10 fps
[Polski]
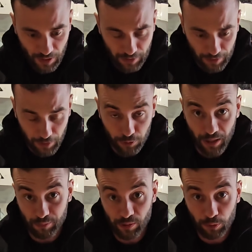Dlatego
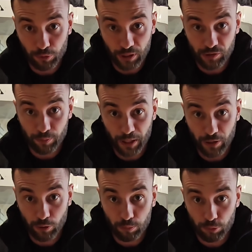tam zamontuję sobie
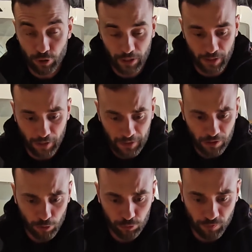jedną puszkę na
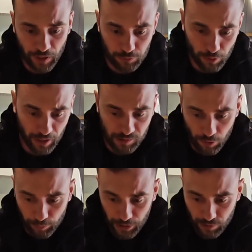lodówkę, która jest
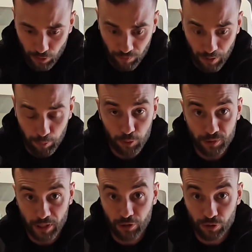kompresorowa,
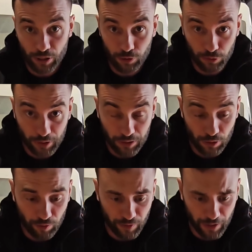plus jakieś jedno
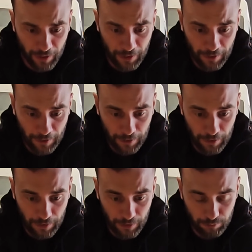dodatkowe
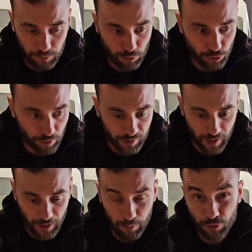E,
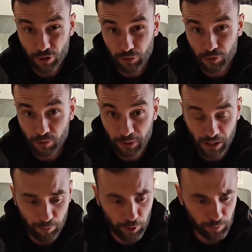urządzenie. Może ktoś sobie
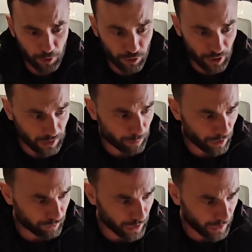tam podpiąć tak
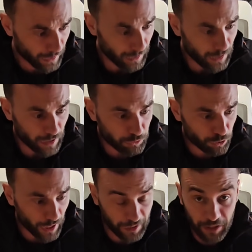naprawdę e,
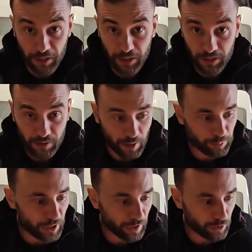czajnik, inne
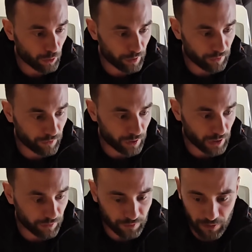pierdoły w, e,
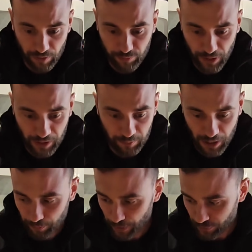w, w takim
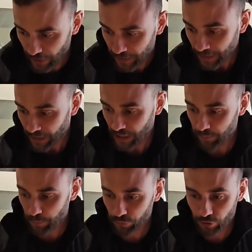kamperze i
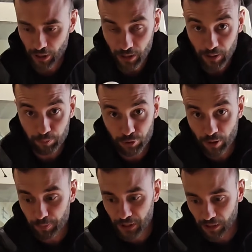później
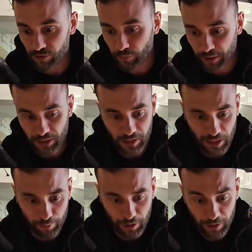przepinać sobie ten
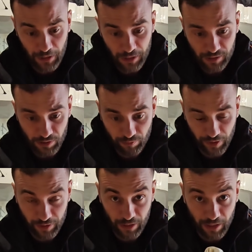kabel z
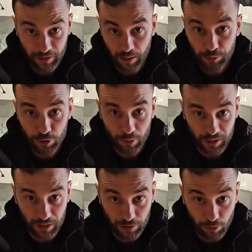inwertera na
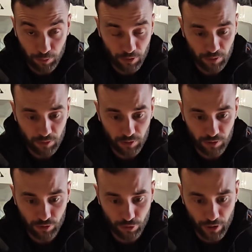przykład na tą
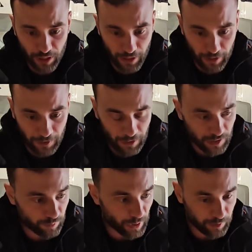skrzynkę
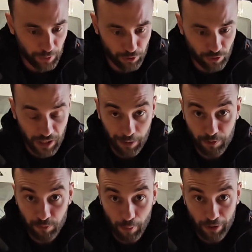z
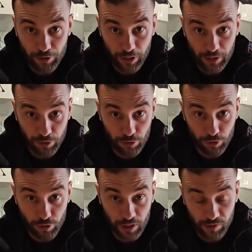bezpiecznikami w momencie, kiedy
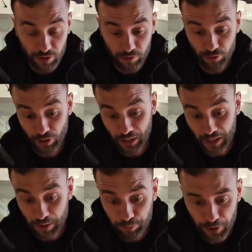gdzieś jest się na
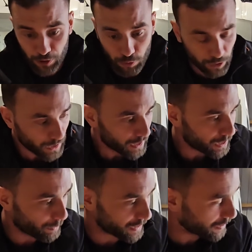kempingu
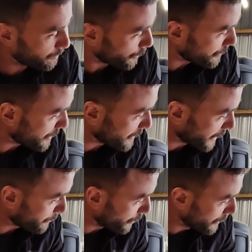i ma ten prąd za
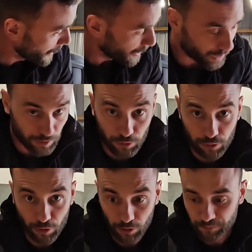darmo, no
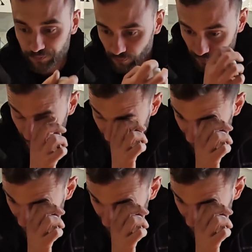to mm,